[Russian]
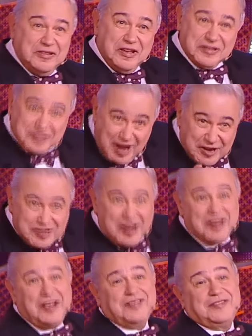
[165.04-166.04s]
Не знаешь,
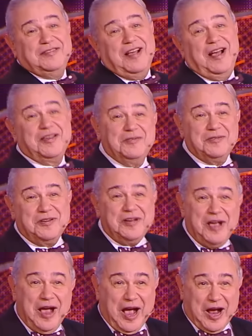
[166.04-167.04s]
а я знаю.
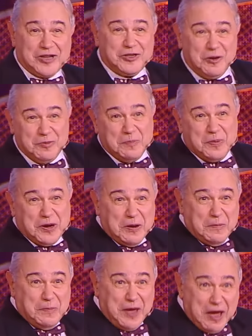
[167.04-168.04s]
А чтобы
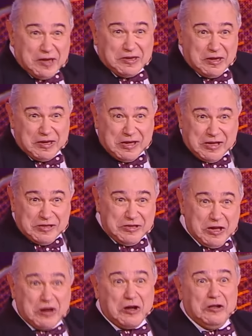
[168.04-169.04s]
при беге
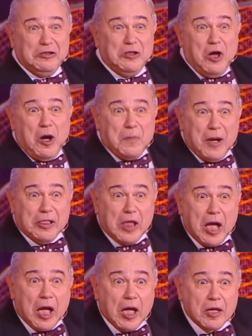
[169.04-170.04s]
не
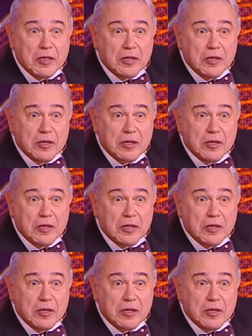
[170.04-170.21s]
хлопала.